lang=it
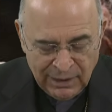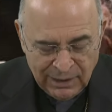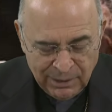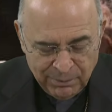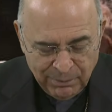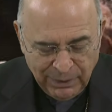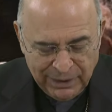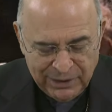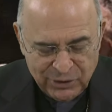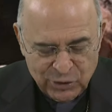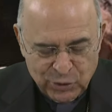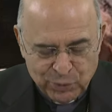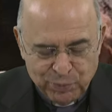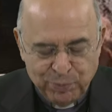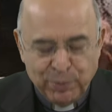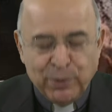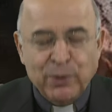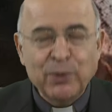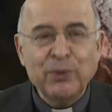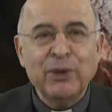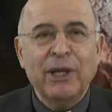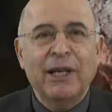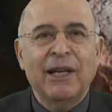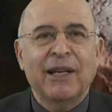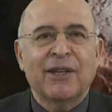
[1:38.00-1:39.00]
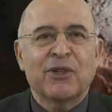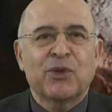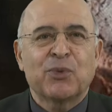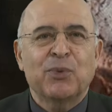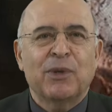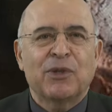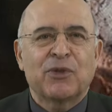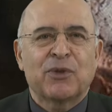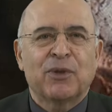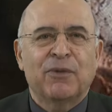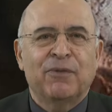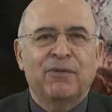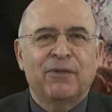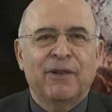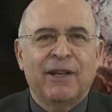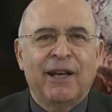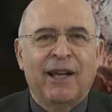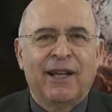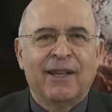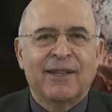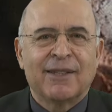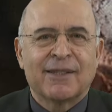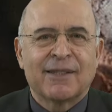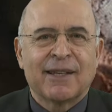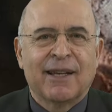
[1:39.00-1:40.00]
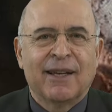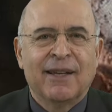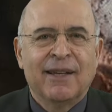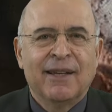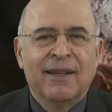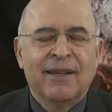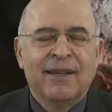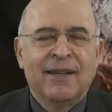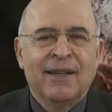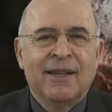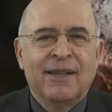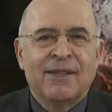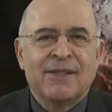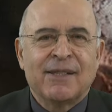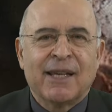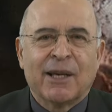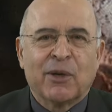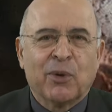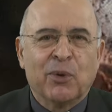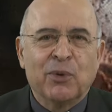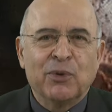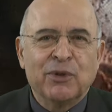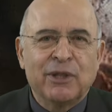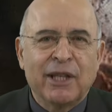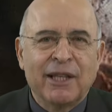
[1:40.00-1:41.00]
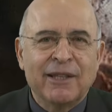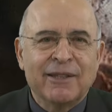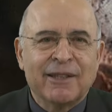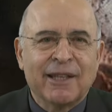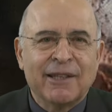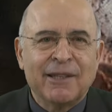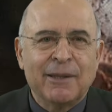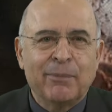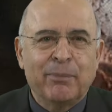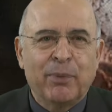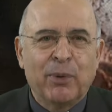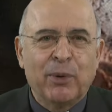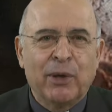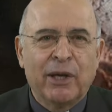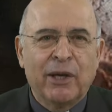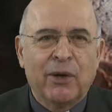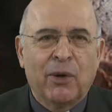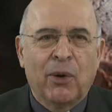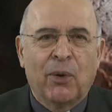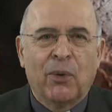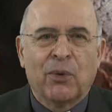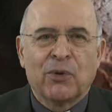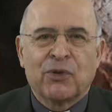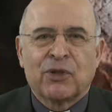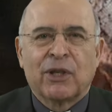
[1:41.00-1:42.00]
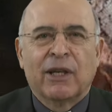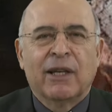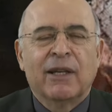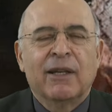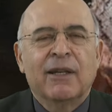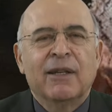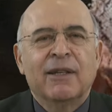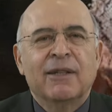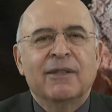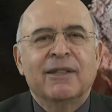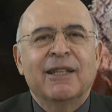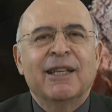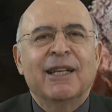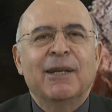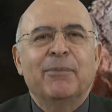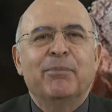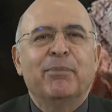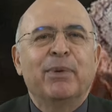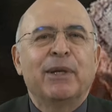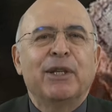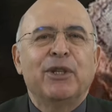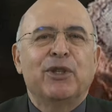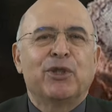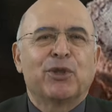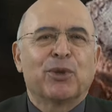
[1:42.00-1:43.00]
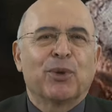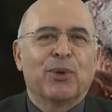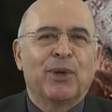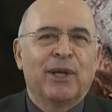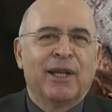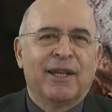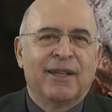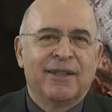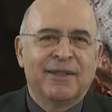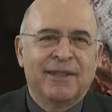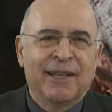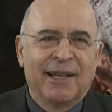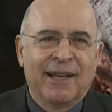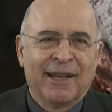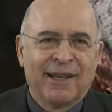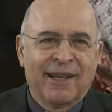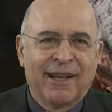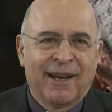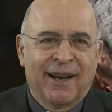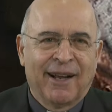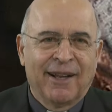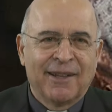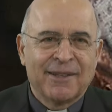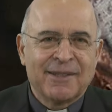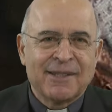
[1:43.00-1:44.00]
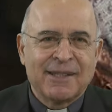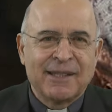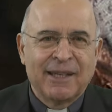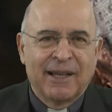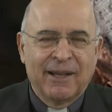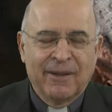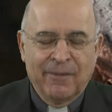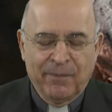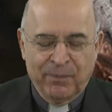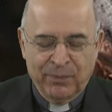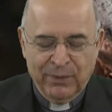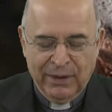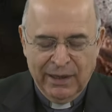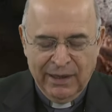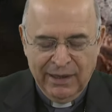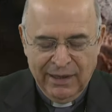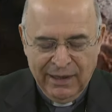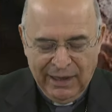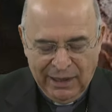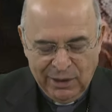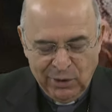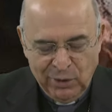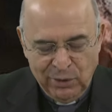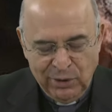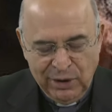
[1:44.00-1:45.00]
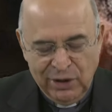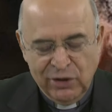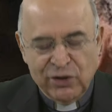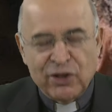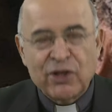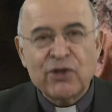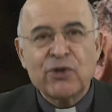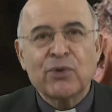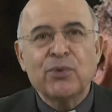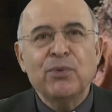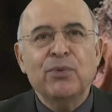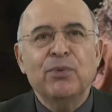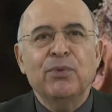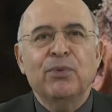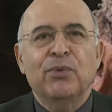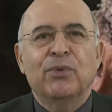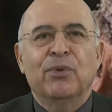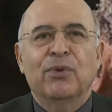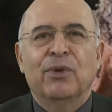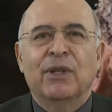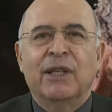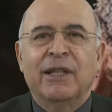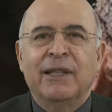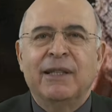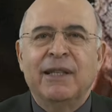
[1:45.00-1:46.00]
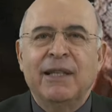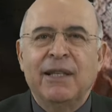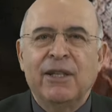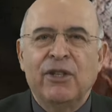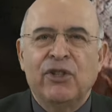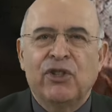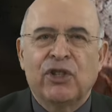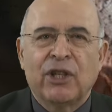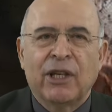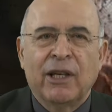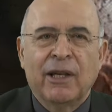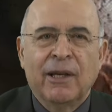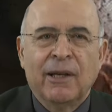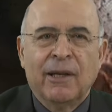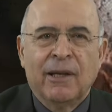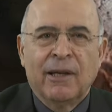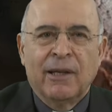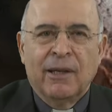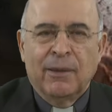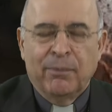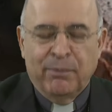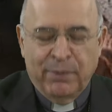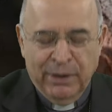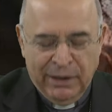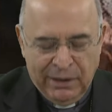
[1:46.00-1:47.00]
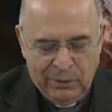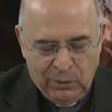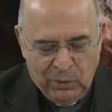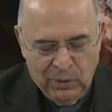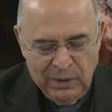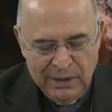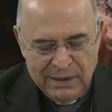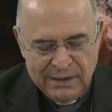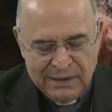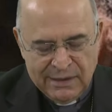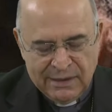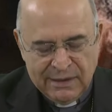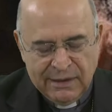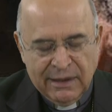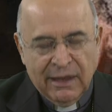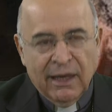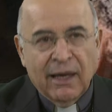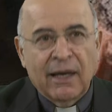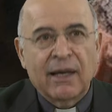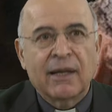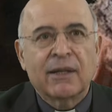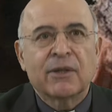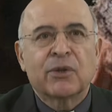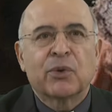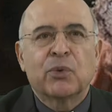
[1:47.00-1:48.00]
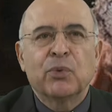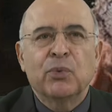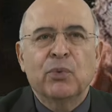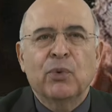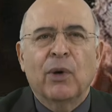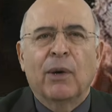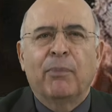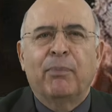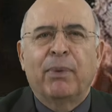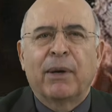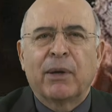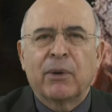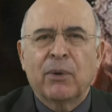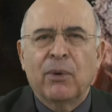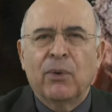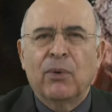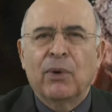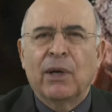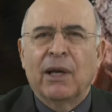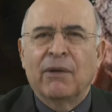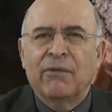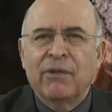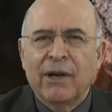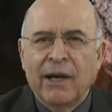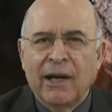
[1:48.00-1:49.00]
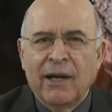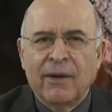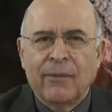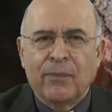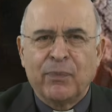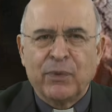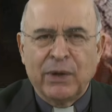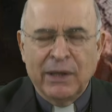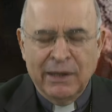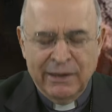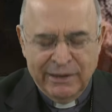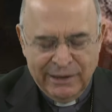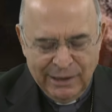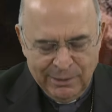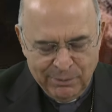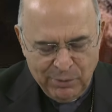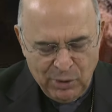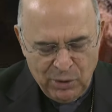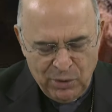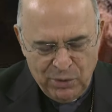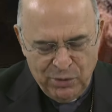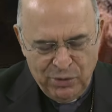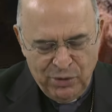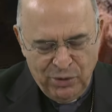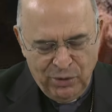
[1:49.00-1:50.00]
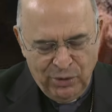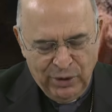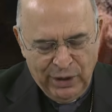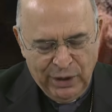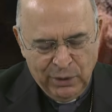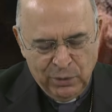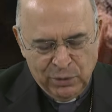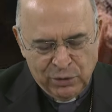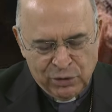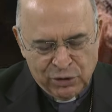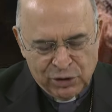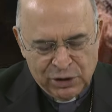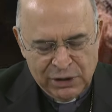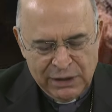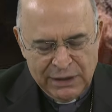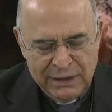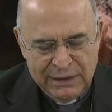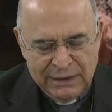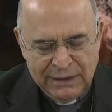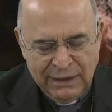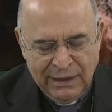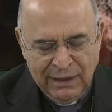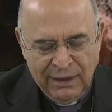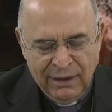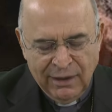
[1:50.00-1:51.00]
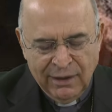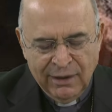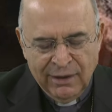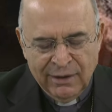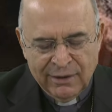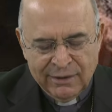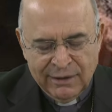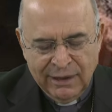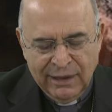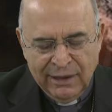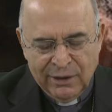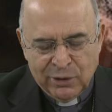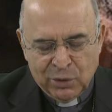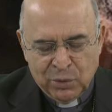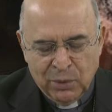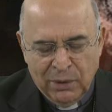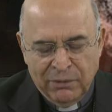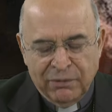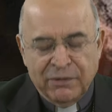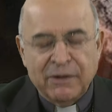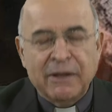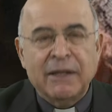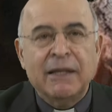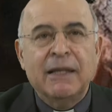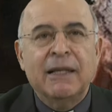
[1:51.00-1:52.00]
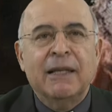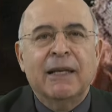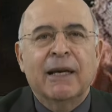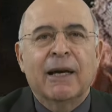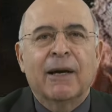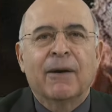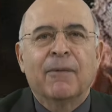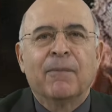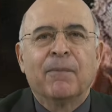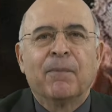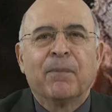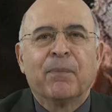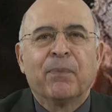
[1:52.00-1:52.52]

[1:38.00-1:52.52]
ma espone la sua sofferenza, si accontenta di poche cose, delle briciole della grazia. Allora Gesù le dice, per questa tua parola va, il demonio è uscita da tua figlia.